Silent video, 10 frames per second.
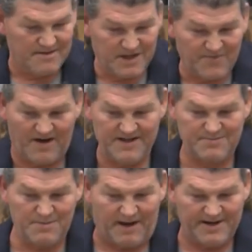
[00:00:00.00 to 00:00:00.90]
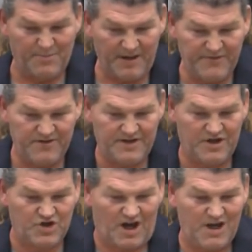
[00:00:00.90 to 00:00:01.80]
Ich weiß mit meinen Briefen, die
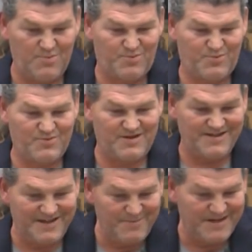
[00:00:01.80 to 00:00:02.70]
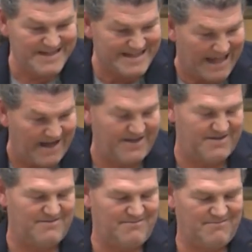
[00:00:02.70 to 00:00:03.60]
ich schreibe, in die
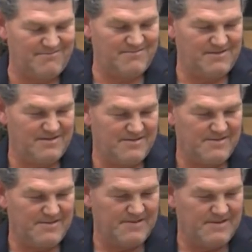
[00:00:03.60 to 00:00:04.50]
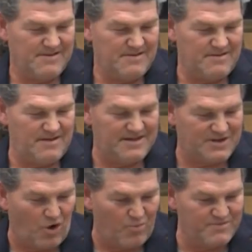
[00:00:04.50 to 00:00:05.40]
Ministerien,
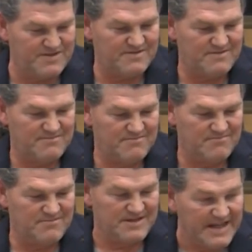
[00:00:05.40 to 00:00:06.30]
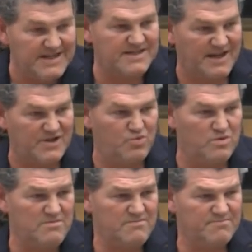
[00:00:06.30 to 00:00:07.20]
es kommt nichts
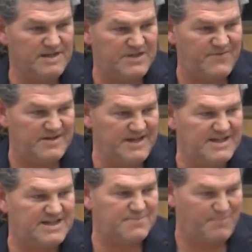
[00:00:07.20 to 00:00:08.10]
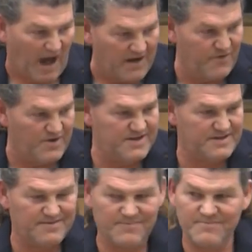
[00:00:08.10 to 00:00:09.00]
retour, es wird nichts beantwortet.